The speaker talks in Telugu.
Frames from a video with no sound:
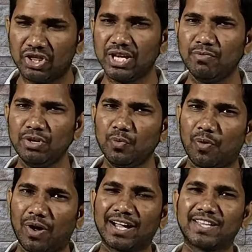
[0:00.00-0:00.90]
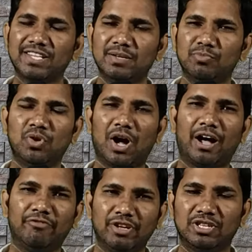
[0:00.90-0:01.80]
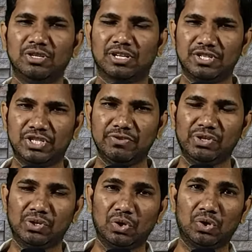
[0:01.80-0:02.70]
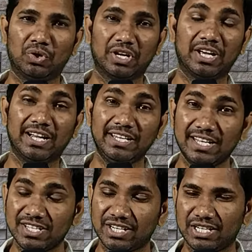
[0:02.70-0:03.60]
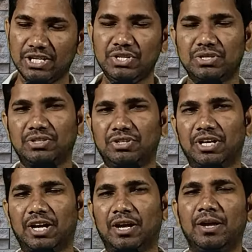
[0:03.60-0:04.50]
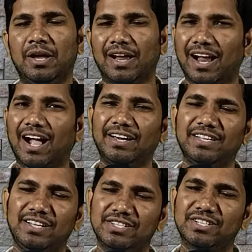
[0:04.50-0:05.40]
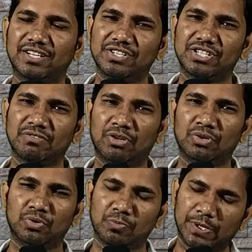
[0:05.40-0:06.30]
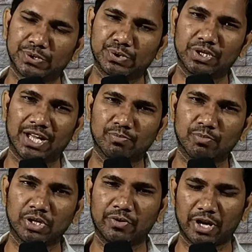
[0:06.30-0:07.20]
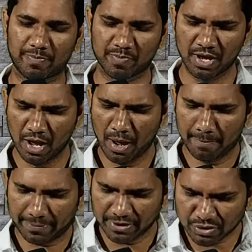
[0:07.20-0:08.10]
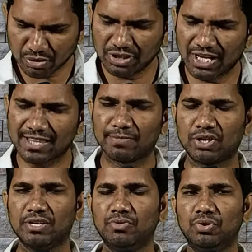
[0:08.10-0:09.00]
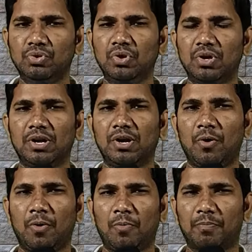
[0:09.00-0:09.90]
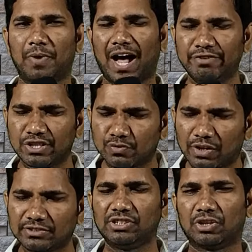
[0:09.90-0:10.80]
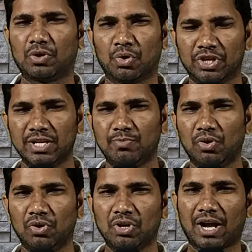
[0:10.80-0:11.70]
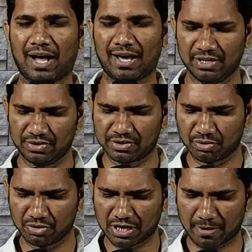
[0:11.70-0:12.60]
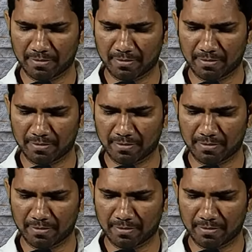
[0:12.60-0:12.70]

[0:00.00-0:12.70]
దేవుని వాక్యము ఆ వ్యక్తి యొక్క జీవితంలో క్రియ జరిగించినట్టుగా కార్యాన్ని జరిగించేవాడు పరిశుద్ధాత్మదేవుడే పరిశుద్ధాత్మదేవుడు అవిశ్వాస యొక్క హృదయంలో కార్యం జరుగుట